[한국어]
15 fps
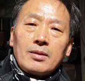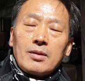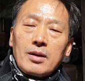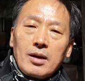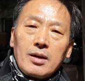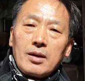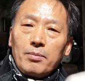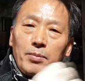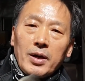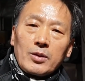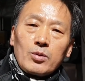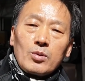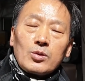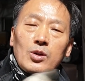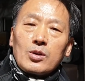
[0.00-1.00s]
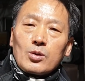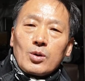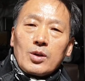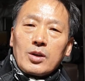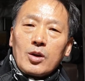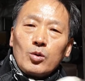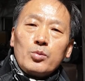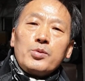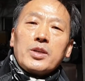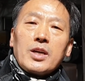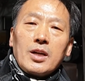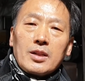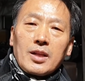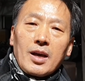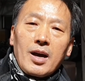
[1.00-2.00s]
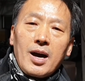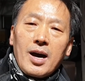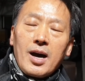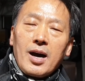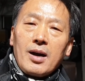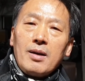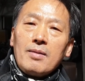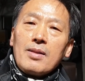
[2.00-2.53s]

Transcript: 에, 예, 맥동적으로 이렇게 움직일 때 아,